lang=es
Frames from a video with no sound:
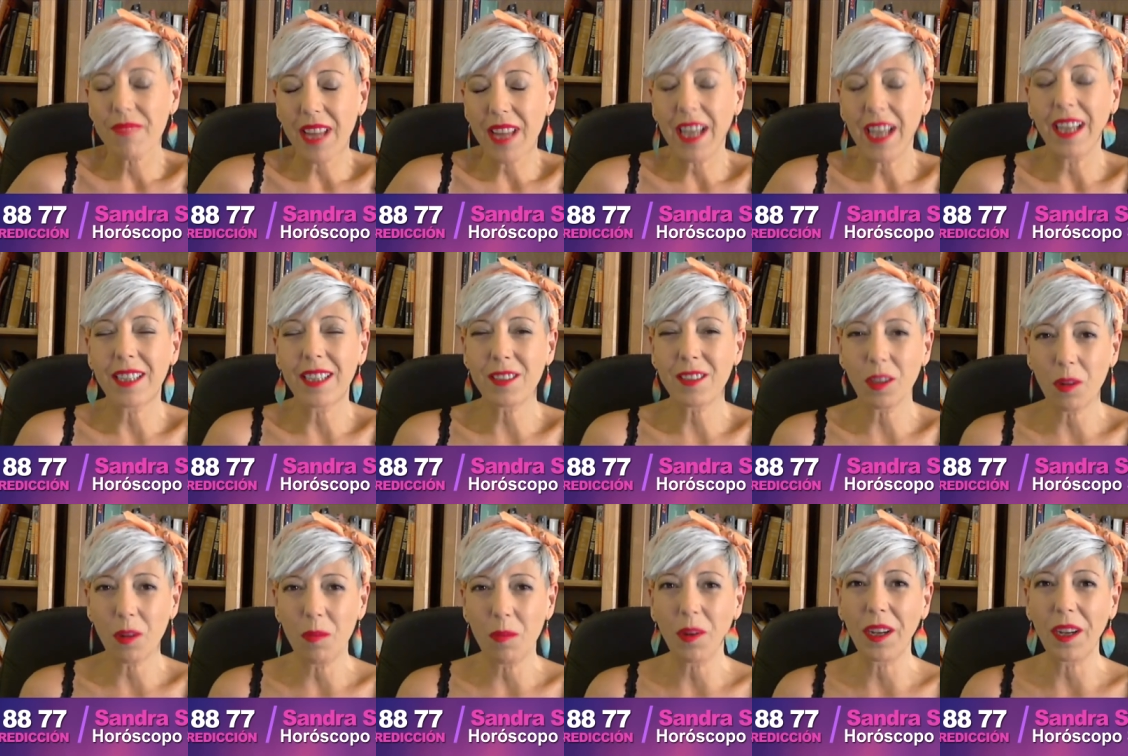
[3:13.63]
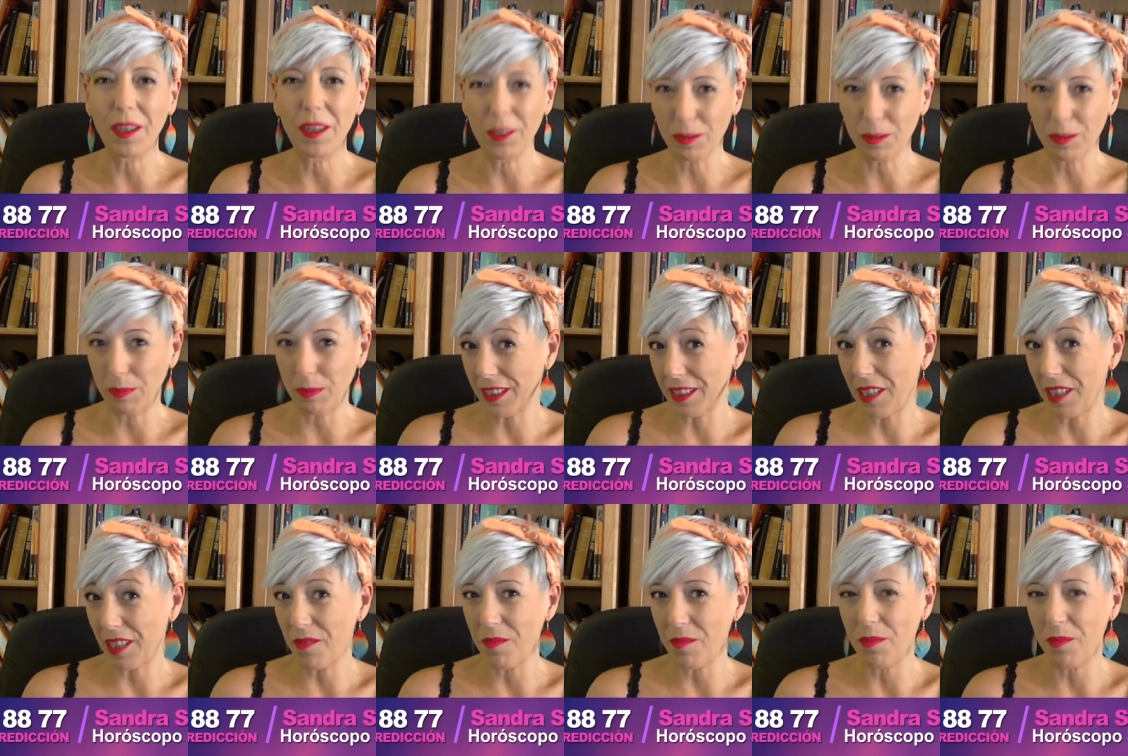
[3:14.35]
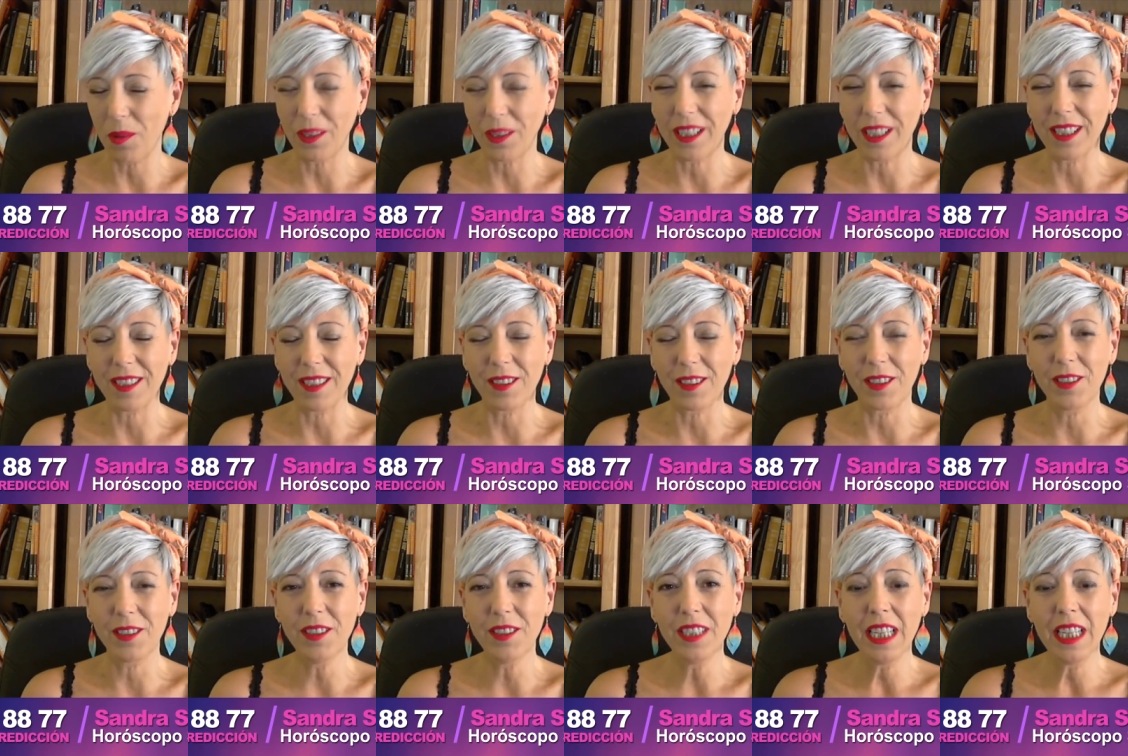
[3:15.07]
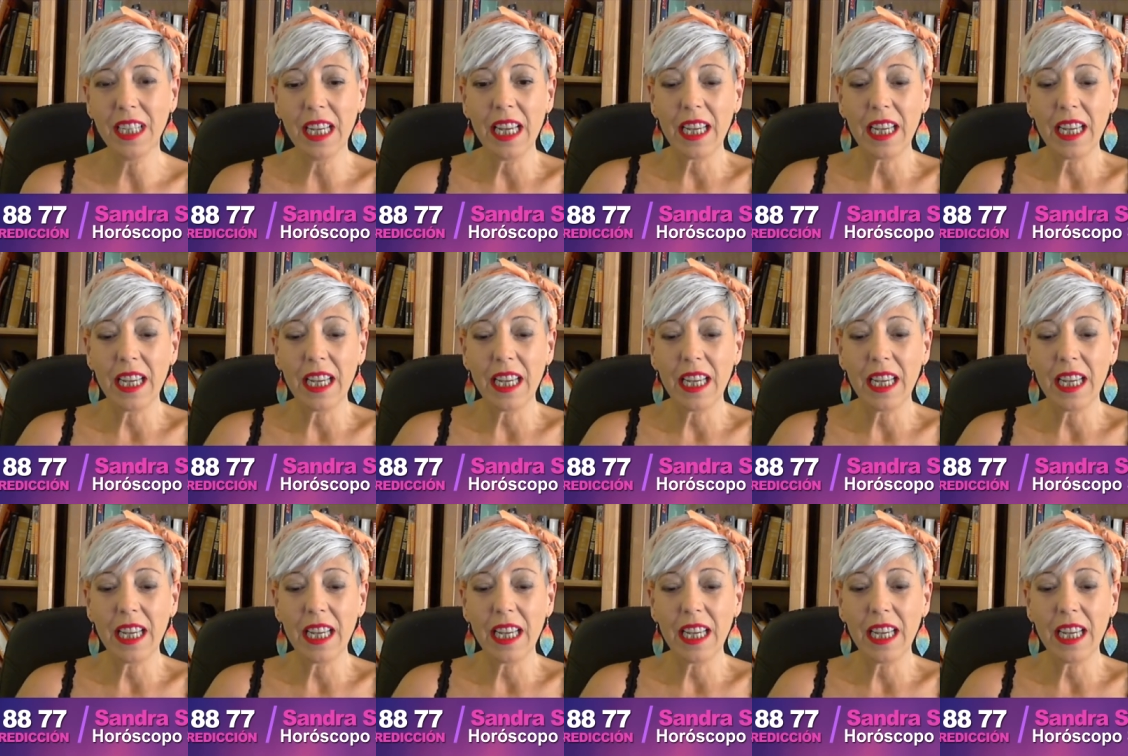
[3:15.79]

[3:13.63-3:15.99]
eso como que nos pesa un poquito, ¿no?